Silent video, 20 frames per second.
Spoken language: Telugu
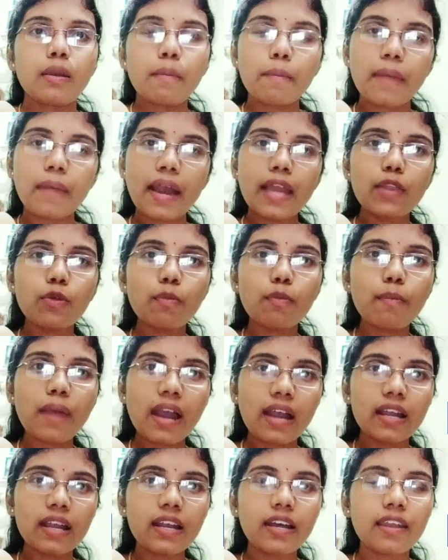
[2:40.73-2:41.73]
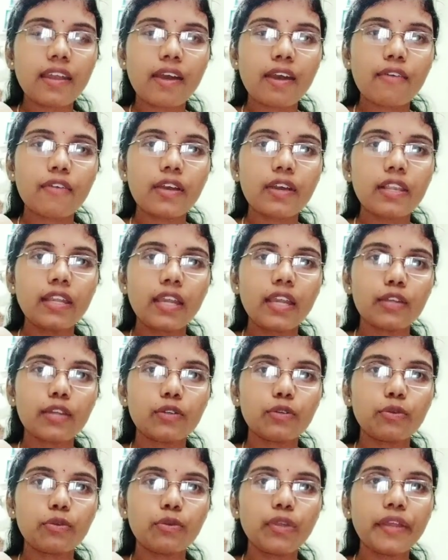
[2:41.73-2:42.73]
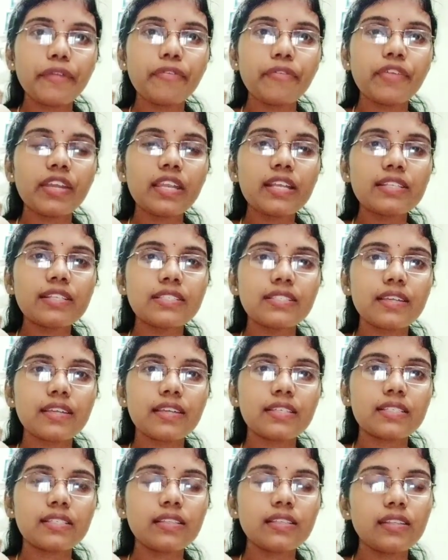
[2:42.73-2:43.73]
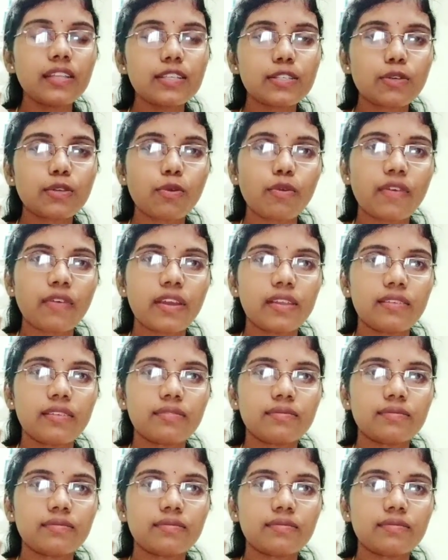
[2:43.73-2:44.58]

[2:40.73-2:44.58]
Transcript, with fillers: పాలు బాగా రావాలి అనుకుంటే ఫెనల్ సీడ్స్ తీసుకోవాలి